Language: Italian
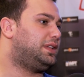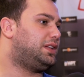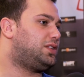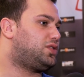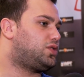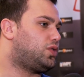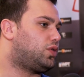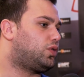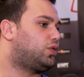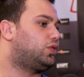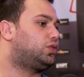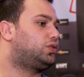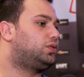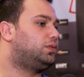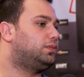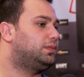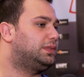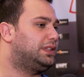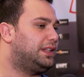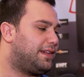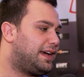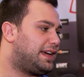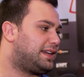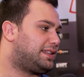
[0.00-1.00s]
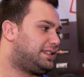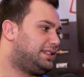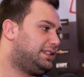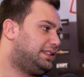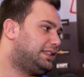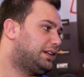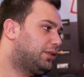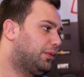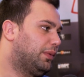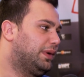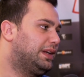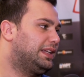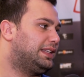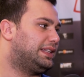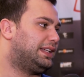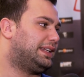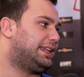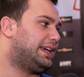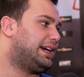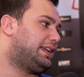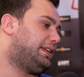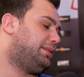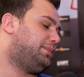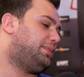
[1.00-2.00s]
di gioco diversi da quelli
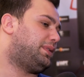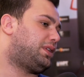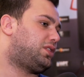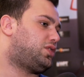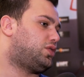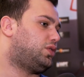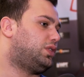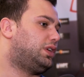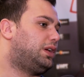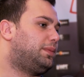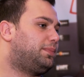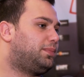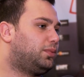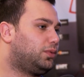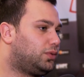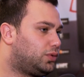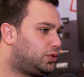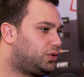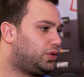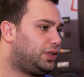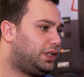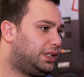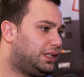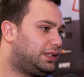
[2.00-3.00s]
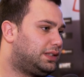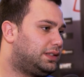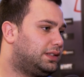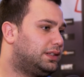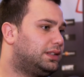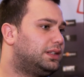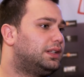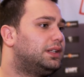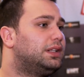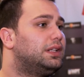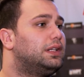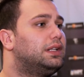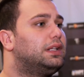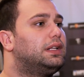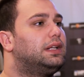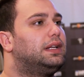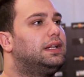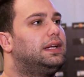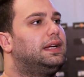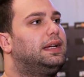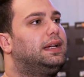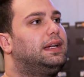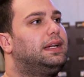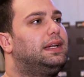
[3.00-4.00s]
italiani, perciò nel punto hit
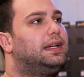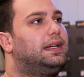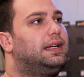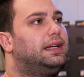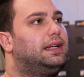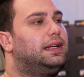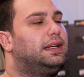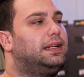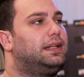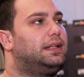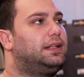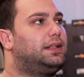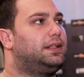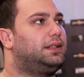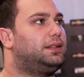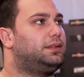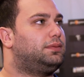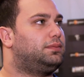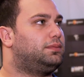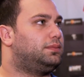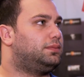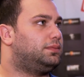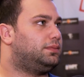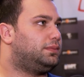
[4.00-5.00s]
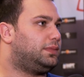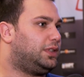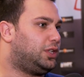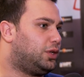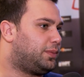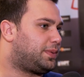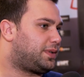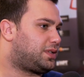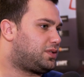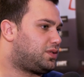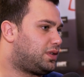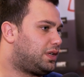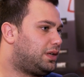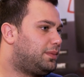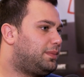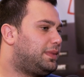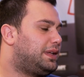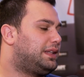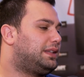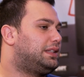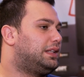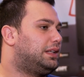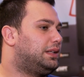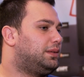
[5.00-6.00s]
eh, io
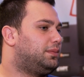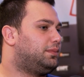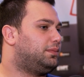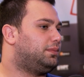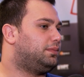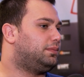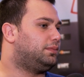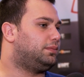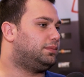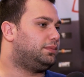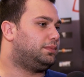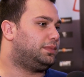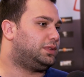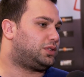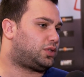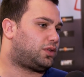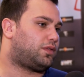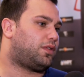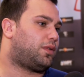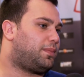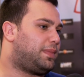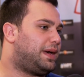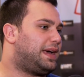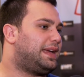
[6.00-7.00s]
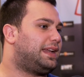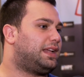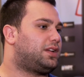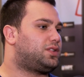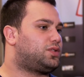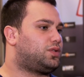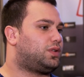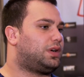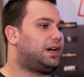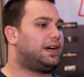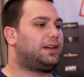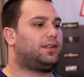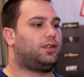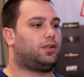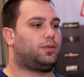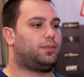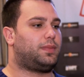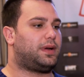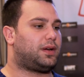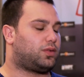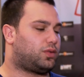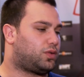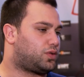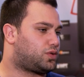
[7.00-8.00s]
personalmente mh, mm, mi trovo bene a giocarlo,
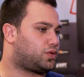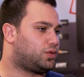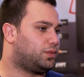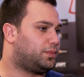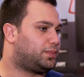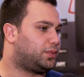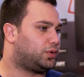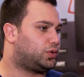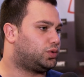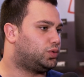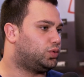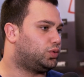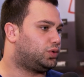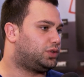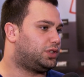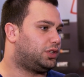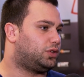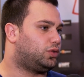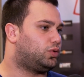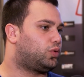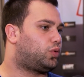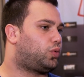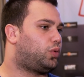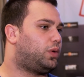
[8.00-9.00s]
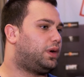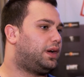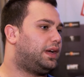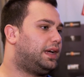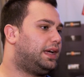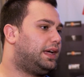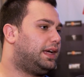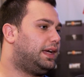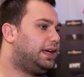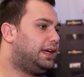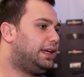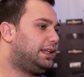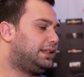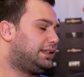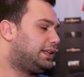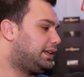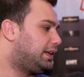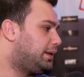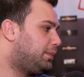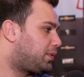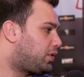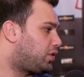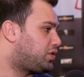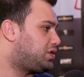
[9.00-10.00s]
ormai conosco un po' tutti e dunque i
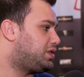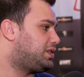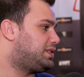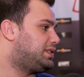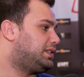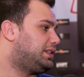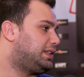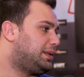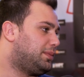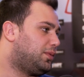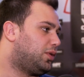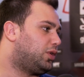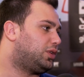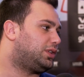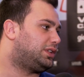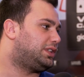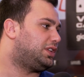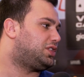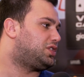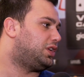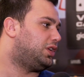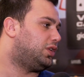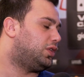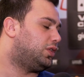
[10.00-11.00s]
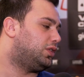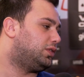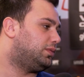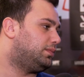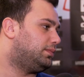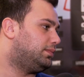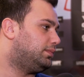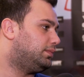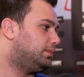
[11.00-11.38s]
thinking process di molti ce li ho